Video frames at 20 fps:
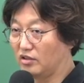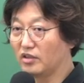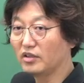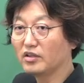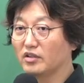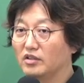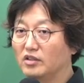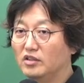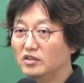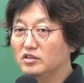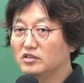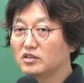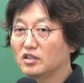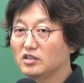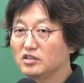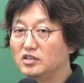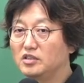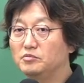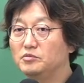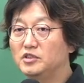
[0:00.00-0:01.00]
이렇게 해요.
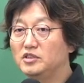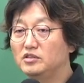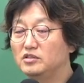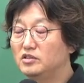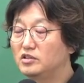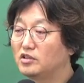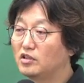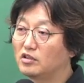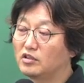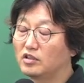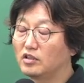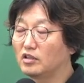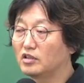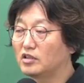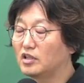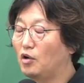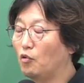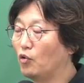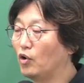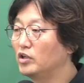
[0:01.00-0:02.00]
자, 심의
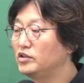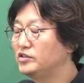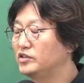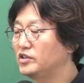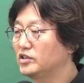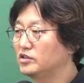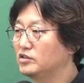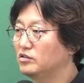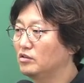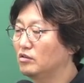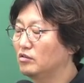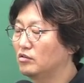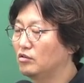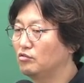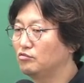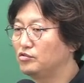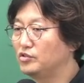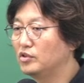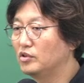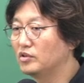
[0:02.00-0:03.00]
의결기관이니까
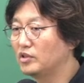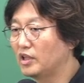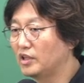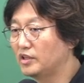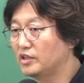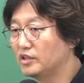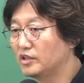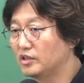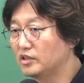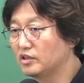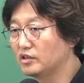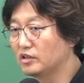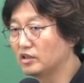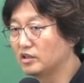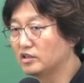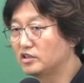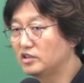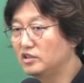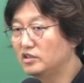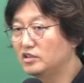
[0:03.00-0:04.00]
원칙적으로
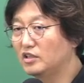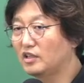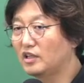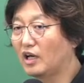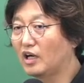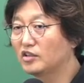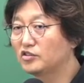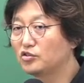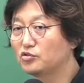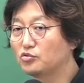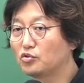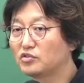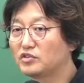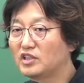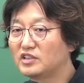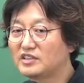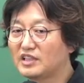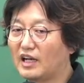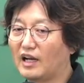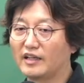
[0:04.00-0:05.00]
위원회는 실제 나가서
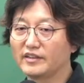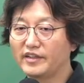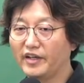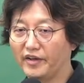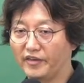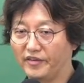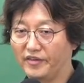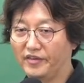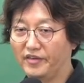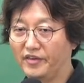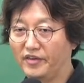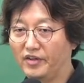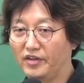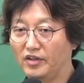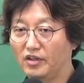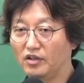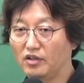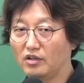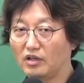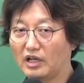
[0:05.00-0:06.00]
조사는 잘 안 해요.
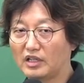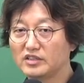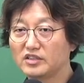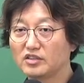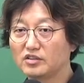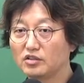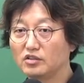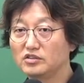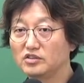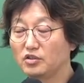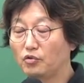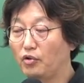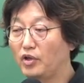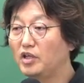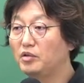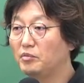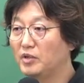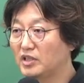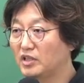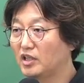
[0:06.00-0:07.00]
어, 앉아서 이제
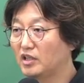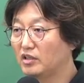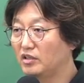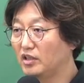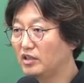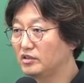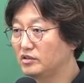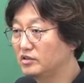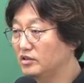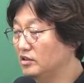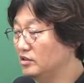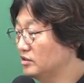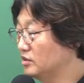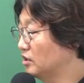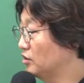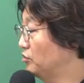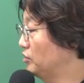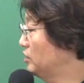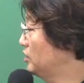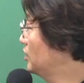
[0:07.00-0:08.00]
회의만 하게 돼 있죠. 자,